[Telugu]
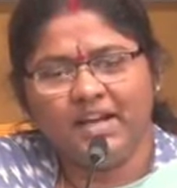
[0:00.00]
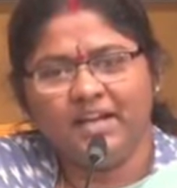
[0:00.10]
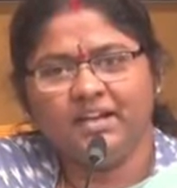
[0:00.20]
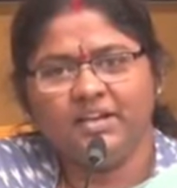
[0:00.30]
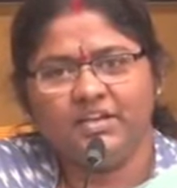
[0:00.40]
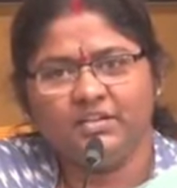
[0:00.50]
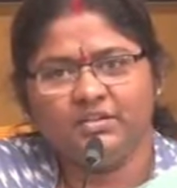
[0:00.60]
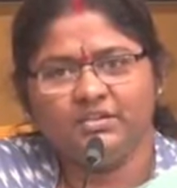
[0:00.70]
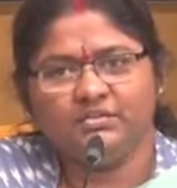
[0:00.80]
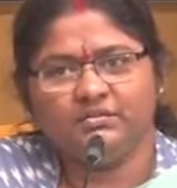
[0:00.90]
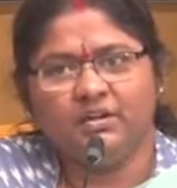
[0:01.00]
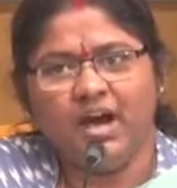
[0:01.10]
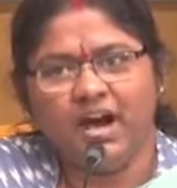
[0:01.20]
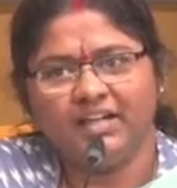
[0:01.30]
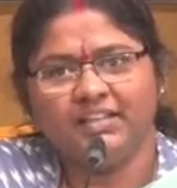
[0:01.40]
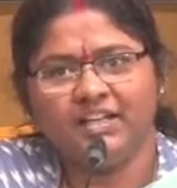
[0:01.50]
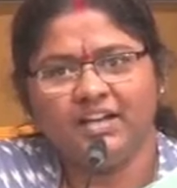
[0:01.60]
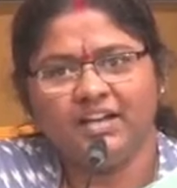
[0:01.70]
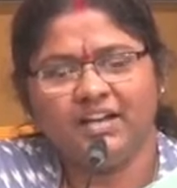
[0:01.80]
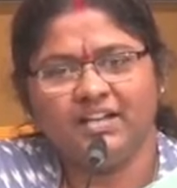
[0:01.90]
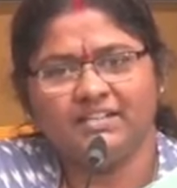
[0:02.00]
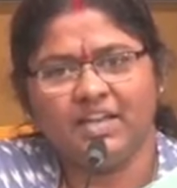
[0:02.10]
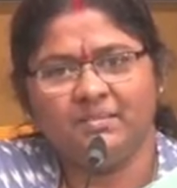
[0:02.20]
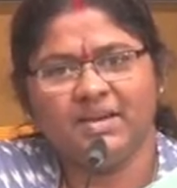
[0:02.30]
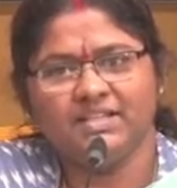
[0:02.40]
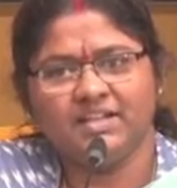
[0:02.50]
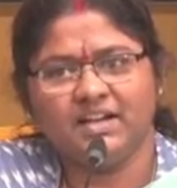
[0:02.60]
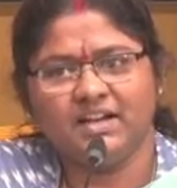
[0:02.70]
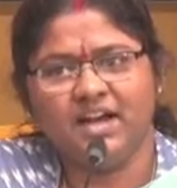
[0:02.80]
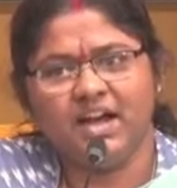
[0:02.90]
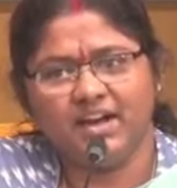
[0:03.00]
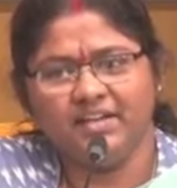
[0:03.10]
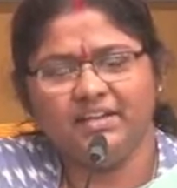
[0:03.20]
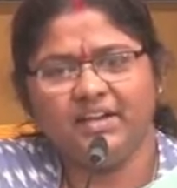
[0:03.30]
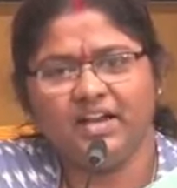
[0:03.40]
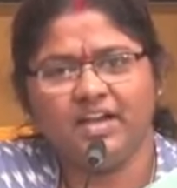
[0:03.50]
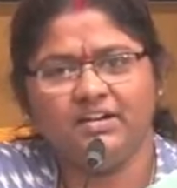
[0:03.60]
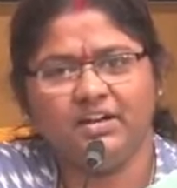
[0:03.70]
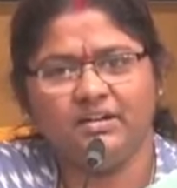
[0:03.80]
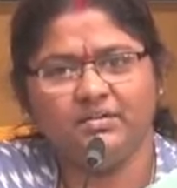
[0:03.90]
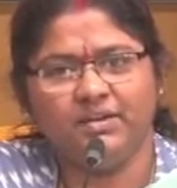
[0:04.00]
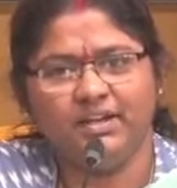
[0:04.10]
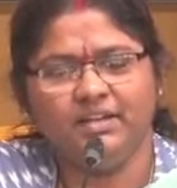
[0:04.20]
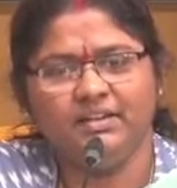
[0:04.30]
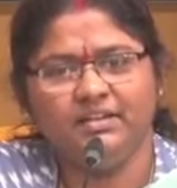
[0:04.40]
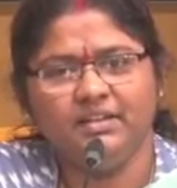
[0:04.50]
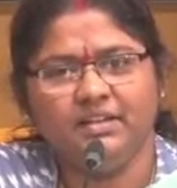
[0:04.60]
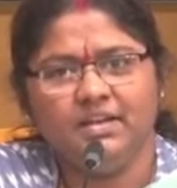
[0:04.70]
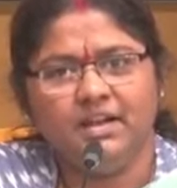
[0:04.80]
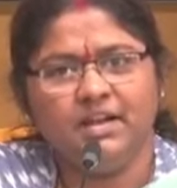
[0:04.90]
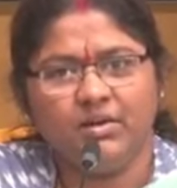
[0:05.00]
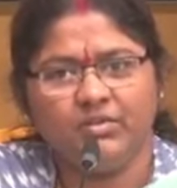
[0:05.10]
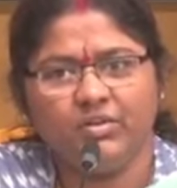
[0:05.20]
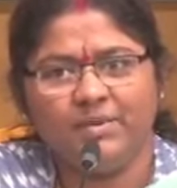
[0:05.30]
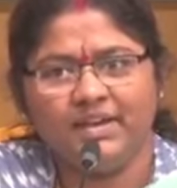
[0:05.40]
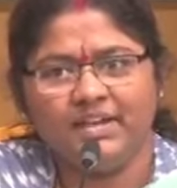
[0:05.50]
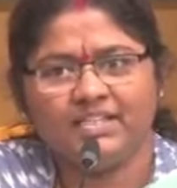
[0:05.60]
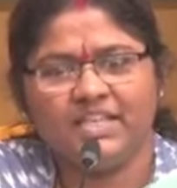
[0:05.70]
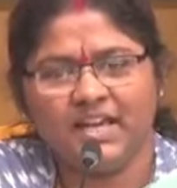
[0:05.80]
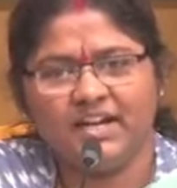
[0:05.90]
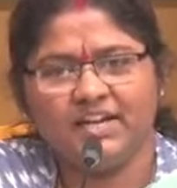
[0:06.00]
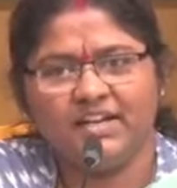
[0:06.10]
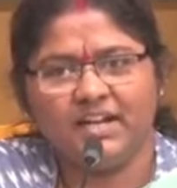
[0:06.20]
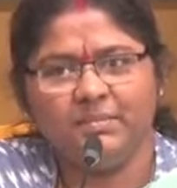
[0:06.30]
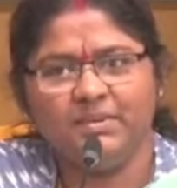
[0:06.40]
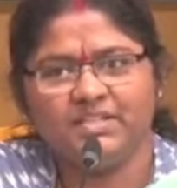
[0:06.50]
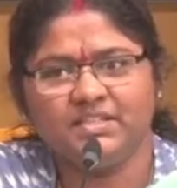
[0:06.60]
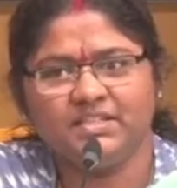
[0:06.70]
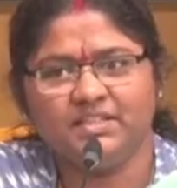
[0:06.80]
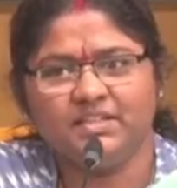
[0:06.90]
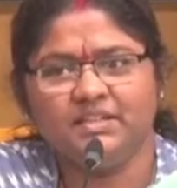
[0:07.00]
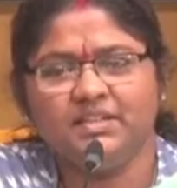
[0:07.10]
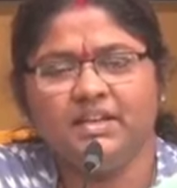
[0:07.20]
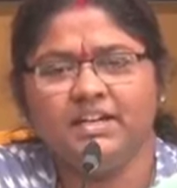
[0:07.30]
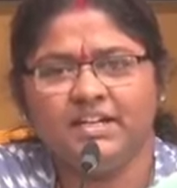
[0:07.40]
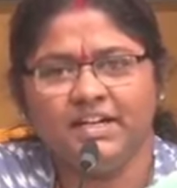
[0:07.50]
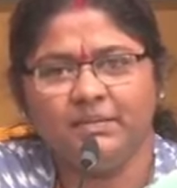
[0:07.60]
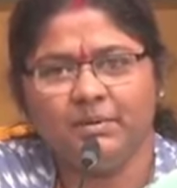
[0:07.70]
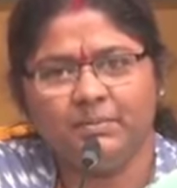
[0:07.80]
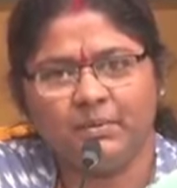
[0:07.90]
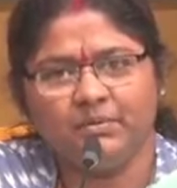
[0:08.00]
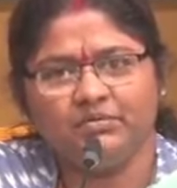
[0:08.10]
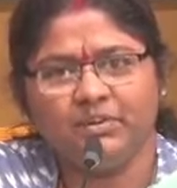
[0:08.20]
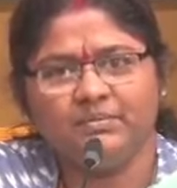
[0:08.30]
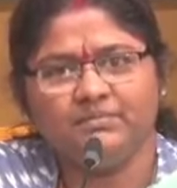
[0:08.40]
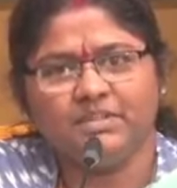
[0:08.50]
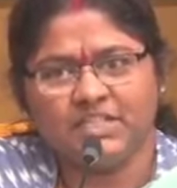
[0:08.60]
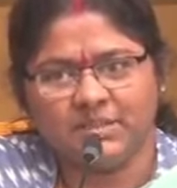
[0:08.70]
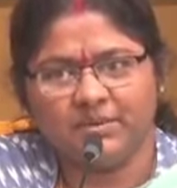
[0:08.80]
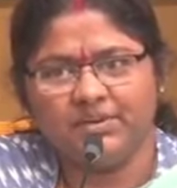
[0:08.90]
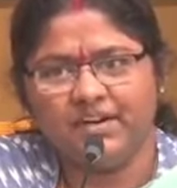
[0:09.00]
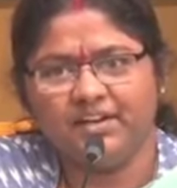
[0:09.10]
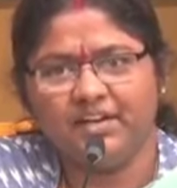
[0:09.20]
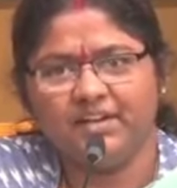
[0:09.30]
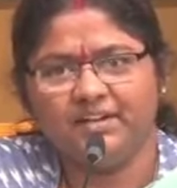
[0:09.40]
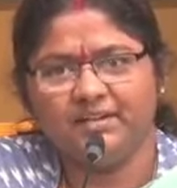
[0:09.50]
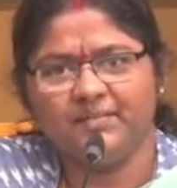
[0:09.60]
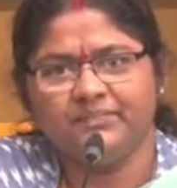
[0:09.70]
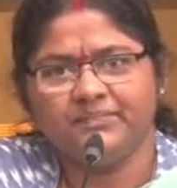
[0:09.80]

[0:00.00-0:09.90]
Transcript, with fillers: మహిళలకి ఈరోజు ఆర్థికంగా సామాజికంగా అన్ని రకాలుగా కూడా గౌరవమైన స్థానాన్ని కల్పించింది టీడీపీ ప్రభుత్వం చంద్రబాబు నాయుడు గారి